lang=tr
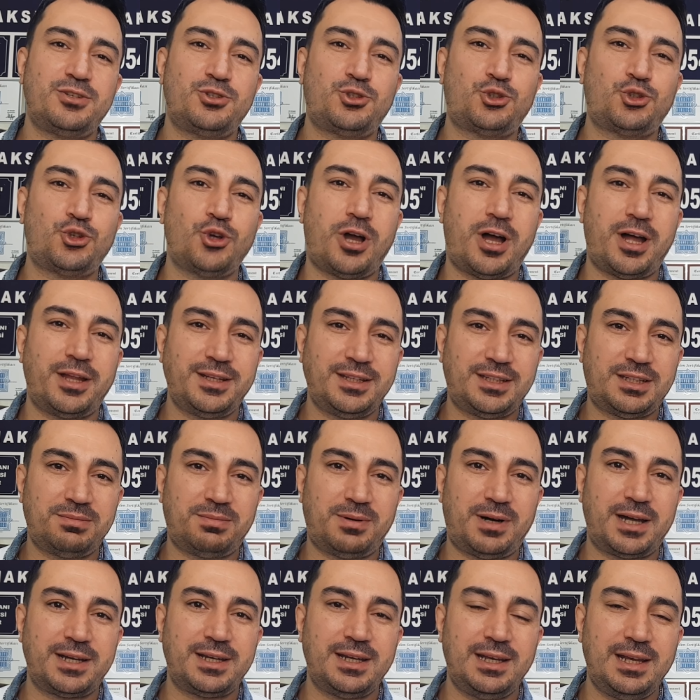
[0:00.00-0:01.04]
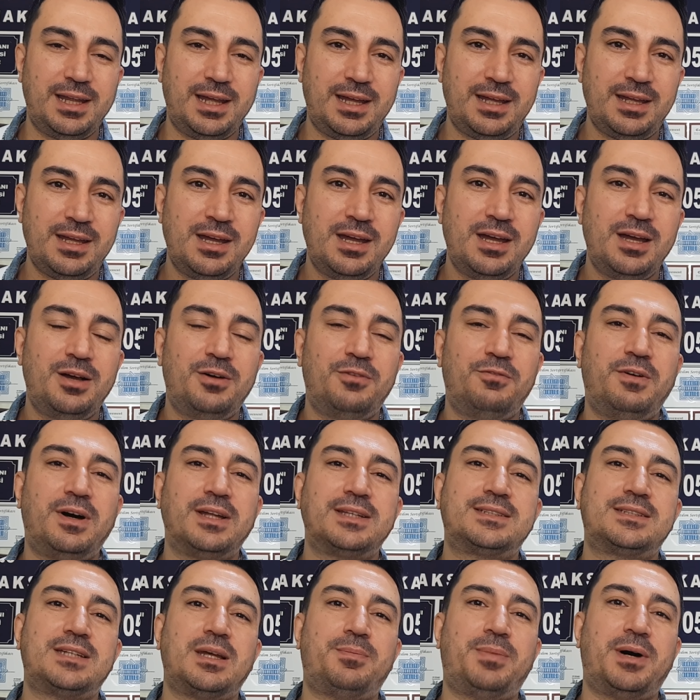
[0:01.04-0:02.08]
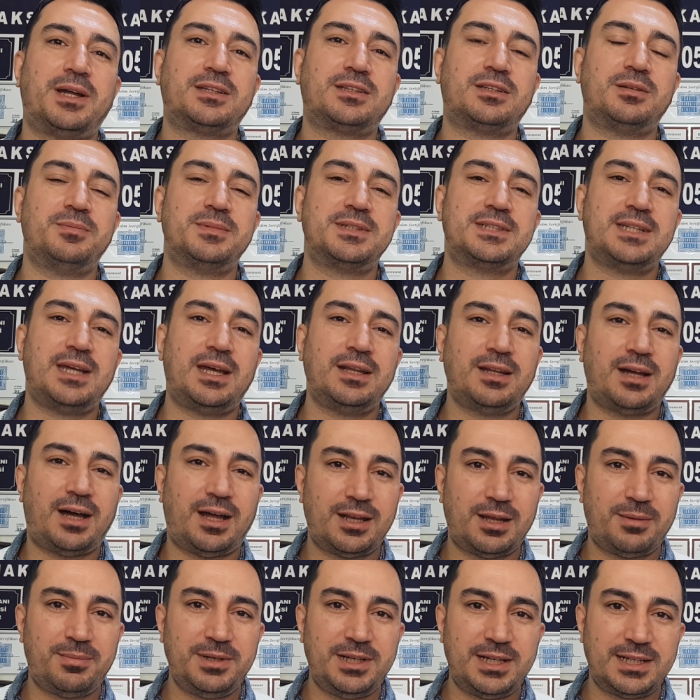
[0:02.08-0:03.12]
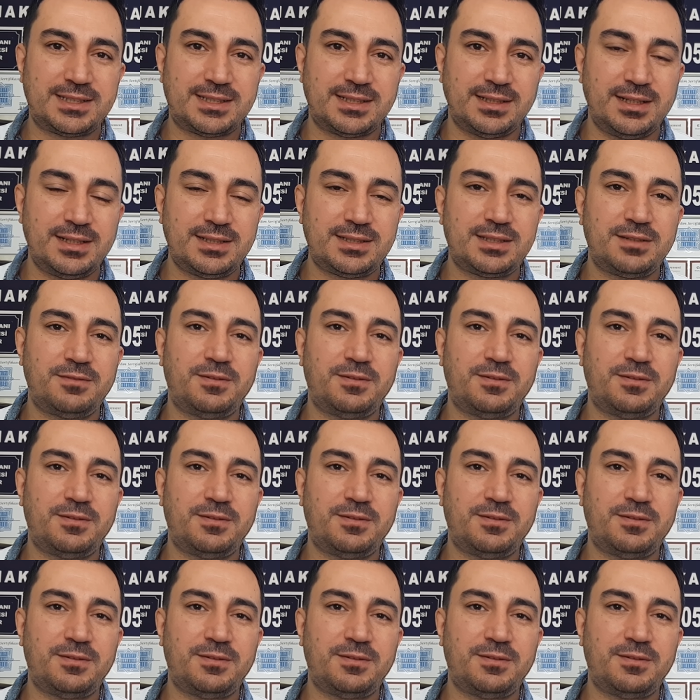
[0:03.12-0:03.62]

Şu an itibariyle WhatsApp hattımızdan alabilirsiniz.